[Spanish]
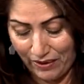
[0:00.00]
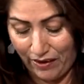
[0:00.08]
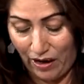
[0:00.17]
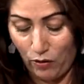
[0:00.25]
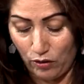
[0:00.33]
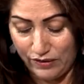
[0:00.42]

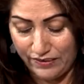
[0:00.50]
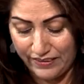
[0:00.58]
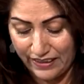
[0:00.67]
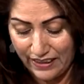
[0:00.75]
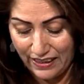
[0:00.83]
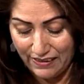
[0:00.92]

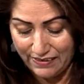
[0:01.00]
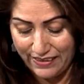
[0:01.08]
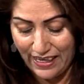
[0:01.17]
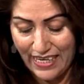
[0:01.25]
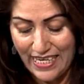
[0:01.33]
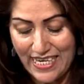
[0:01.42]

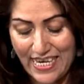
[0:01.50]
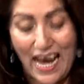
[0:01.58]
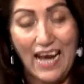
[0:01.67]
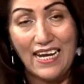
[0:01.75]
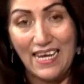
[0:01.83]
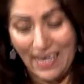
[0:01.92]
Regocíjense y
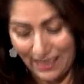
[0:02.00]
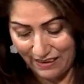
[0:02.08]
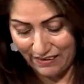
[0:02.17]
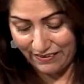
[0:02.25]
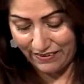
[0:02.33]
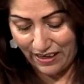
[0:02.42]

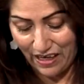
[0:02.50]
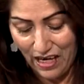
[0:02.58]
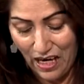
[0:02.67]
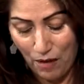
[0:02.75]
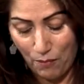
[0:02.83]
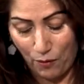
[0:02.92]
alégrense,
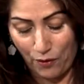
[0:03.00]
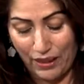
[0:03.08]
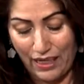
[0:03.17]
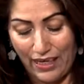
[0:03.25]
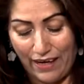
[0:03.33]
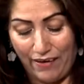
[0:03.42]

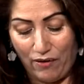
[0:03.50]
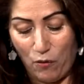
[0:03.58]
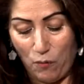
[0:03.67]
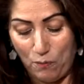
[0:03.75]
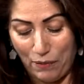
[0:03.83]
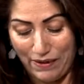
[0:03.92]
porque la
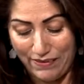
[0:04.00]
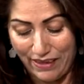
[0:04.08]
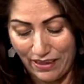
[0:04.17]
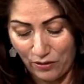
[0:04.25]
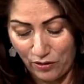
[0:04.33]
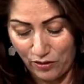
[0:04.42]

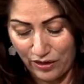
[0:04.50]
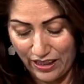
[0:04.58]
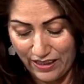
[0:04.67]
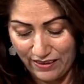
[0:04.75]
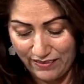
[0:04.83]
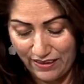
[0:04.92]
recompensa de
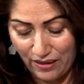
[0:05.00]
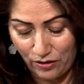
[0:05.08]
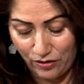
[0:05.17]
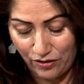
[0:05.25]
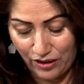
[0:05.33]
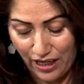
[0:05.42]
ustedes en
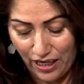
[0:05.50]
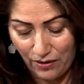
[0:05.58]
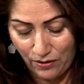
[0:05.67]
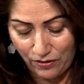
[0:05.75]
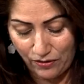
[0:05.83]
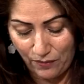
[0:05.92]
los
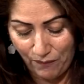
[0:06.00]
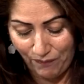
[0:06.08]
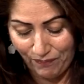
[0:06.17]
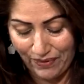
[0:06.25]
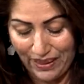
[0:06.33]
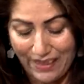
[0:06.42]
cielos
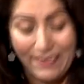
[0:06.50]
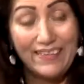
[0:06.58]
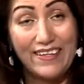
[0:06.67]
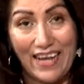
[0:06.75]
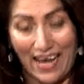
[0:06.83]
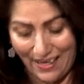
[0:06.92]

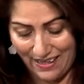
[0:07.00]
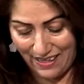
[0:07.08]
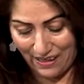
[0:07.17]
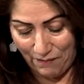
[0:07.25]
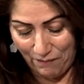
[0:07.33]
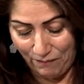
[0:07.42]
es
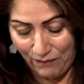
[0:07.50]
grande,